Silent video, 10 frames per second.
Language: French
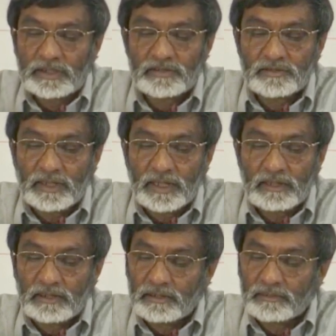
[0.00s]
le texte
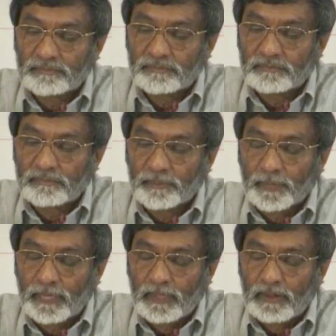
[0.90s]
grec,
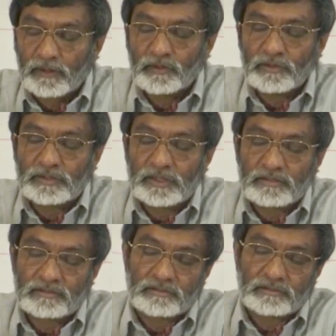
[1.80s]

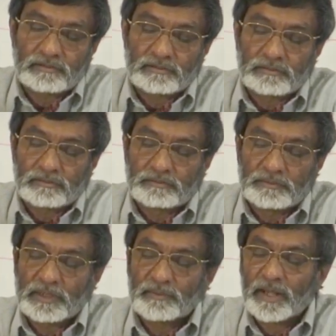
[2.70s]
le, texte
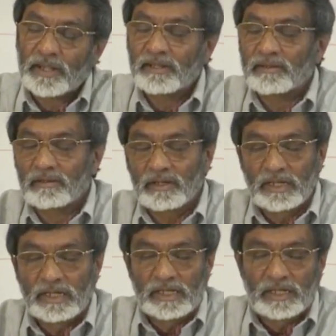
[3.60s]
hébraïque,